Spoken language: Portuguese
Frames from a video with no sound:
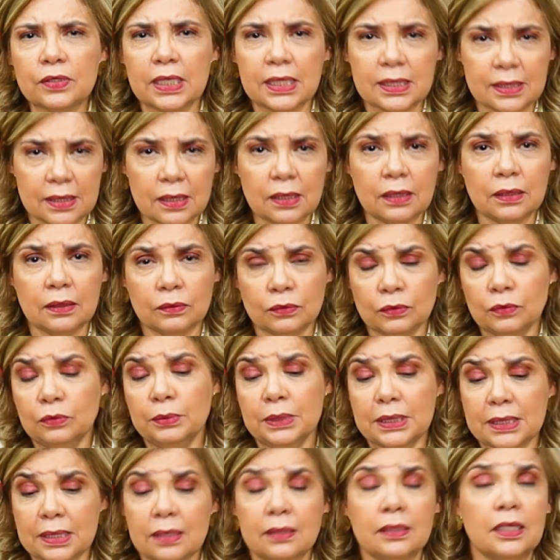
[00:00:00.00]
trazer
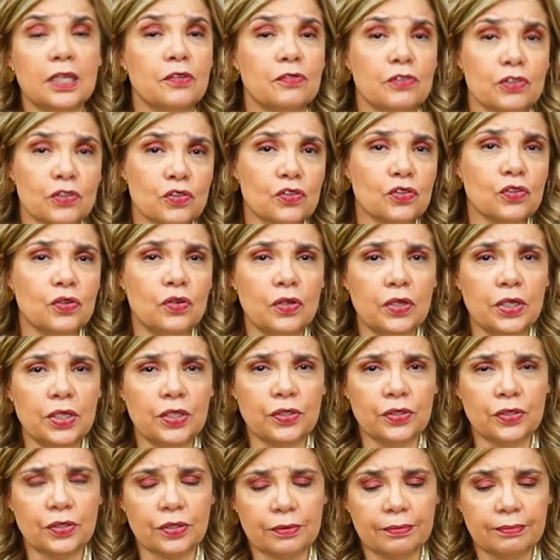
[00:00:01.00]
algumas
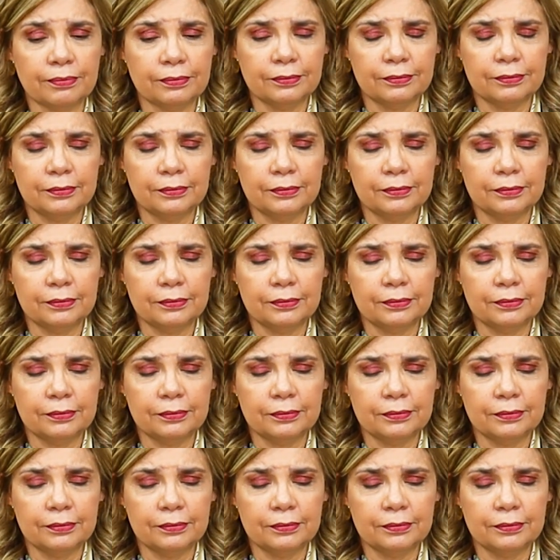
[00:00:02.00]
intervenções,